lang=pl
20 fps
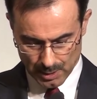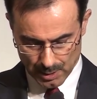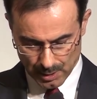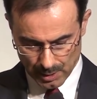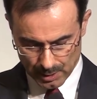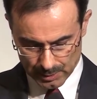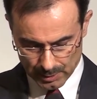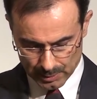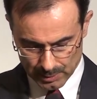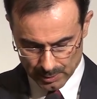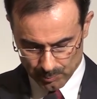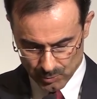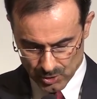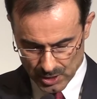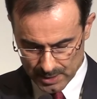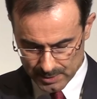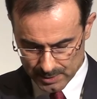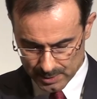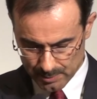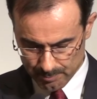gdy
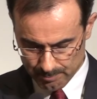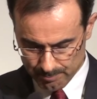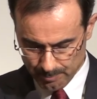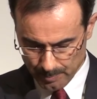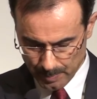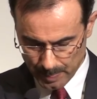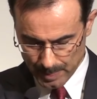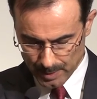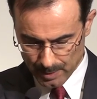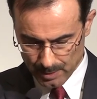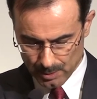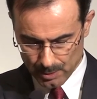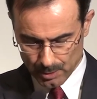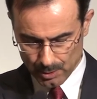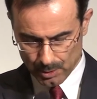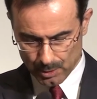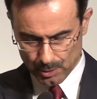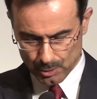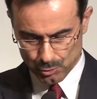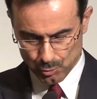tymczasem
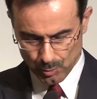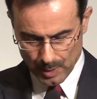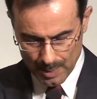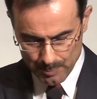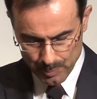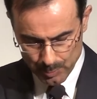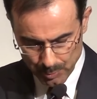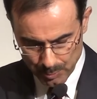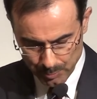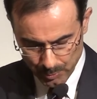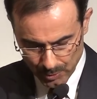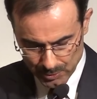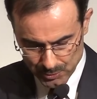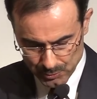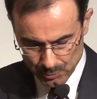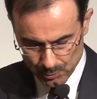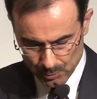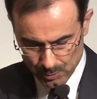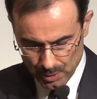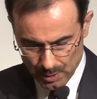szukamy po
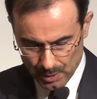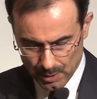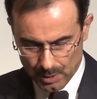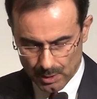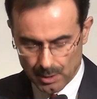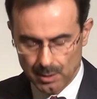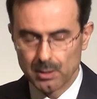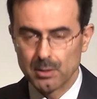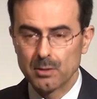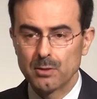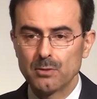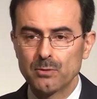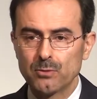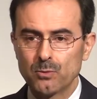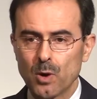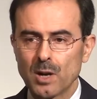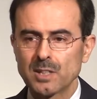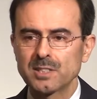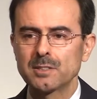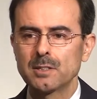prostu
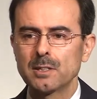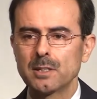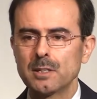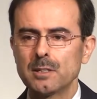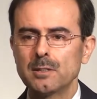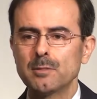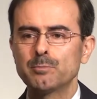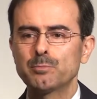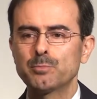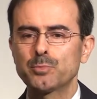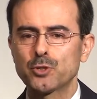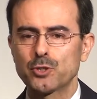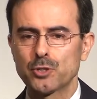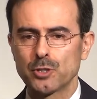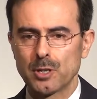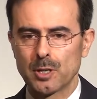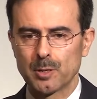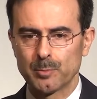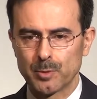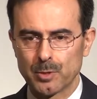własnej
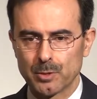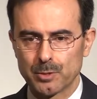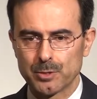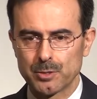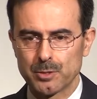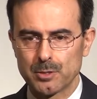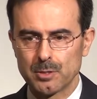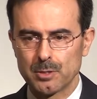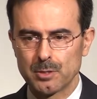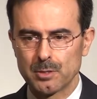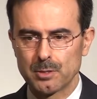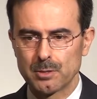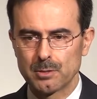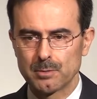przyjemności.